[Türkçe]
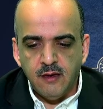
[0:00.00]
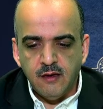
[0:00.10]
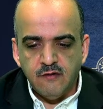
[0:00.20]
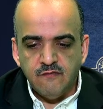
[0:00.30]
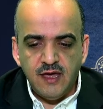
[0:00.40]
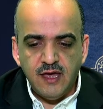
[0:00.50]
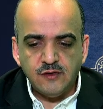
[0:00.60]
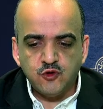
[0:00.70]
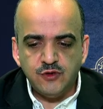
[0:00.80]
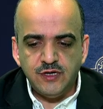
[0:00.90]
Ve
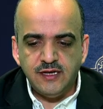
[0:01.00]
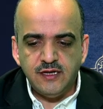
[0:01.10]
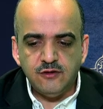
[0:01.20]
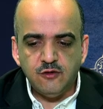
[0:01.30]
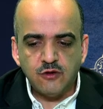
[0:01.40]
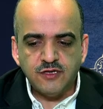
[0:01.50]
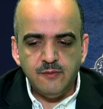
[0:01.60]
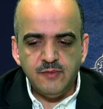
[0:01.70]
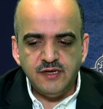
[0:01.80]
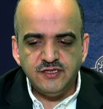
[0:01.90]
surenin
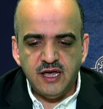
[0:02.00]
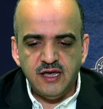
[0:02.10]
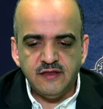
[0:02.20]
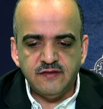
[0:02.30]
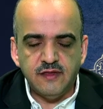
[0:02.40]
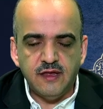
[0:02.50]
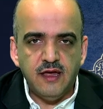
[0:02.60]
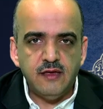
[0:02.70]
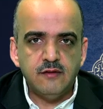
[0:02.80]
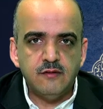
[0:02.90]
91.
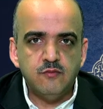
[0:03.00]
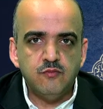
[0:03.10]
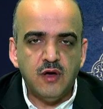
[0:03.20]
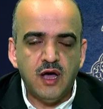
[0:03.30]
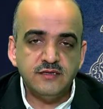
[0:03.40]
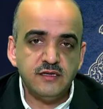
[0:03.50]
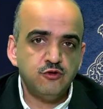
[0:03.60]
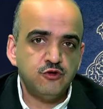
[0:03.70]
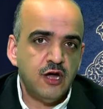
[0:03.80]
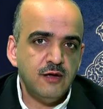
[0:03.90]
ayetinde Hz.
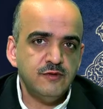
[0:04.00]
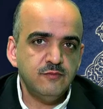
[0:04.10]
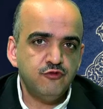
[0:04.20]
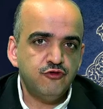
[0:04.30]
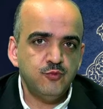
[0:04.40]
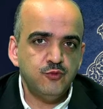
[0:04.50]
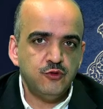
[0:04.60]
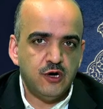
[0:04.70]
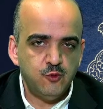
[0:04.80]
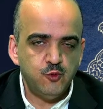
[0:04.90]
Şuayb'ın bütün bu
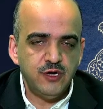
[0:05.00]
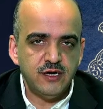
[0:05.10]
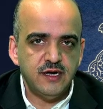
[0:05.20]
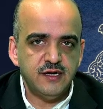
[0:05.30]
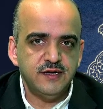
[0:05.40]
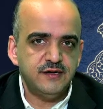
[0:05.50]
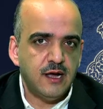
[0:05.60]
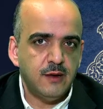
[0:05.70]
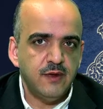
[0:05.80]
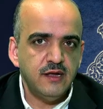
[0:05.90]
uyarılarına
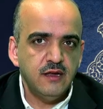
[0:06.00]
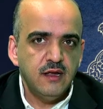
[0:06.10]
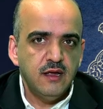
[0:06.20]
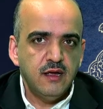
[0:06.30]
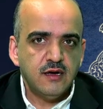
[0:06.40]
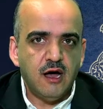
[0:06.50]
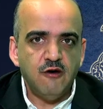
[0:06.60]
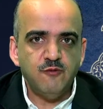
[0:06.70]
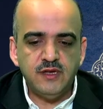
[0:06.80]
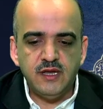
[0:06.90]
rağmen
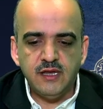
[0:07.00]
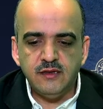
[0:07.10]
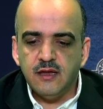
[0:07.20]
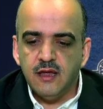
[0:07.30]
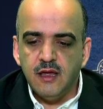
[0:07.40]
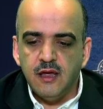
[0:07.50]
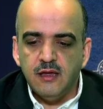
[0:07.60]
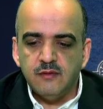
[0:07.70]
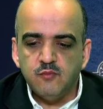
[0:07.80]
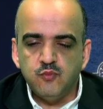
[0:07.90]
kavminin
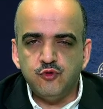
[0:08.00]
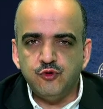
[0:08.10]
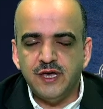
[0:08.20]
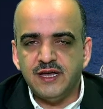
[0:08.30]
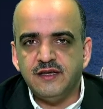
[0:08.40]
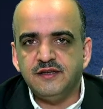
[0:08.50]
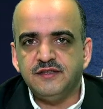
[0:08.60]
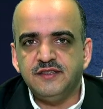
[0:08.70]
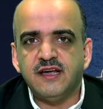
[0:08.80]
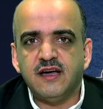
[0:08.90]
bu uyarıları
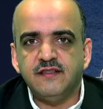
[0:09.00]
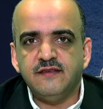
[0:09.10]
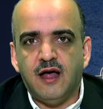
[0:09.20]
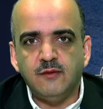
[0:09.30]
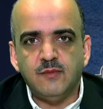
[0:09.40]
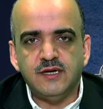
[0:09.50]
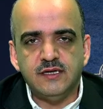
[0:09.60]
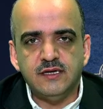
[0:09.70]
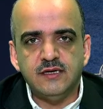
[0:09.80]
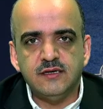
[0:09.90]
dikkate
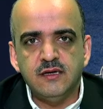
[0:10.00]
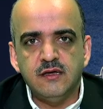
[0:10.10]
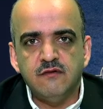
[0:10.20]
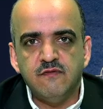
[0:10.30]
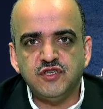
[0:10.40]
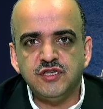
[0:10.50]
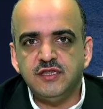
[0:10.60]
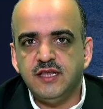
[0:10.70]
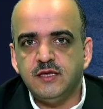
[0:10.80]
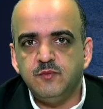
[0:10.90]
almadığı, ve
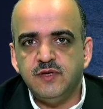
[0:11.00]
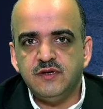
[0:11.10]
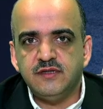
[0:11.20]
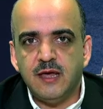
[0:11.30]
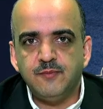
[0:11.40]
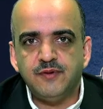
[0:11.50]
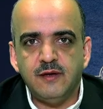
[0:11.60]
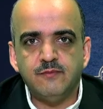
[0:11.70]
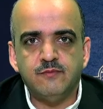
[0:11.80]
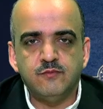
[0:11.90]
şiddetli bir
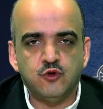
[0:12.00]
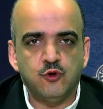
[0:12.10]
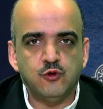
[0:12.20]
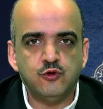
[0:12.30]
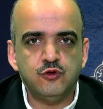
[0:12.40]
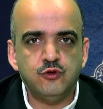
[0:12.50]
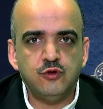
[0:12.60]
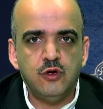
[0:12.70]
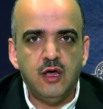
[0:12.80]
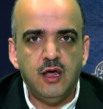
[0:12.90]
deprem sonucu
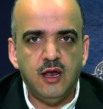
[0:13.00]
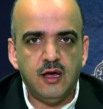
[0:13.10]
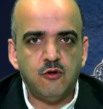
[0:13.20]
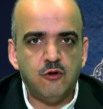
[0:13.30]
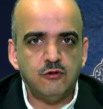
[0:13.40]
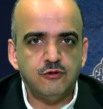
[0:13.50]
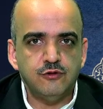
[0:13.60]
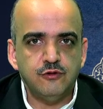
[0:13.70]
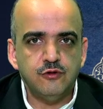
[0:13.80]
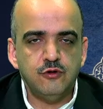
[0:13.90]
helak olduğunu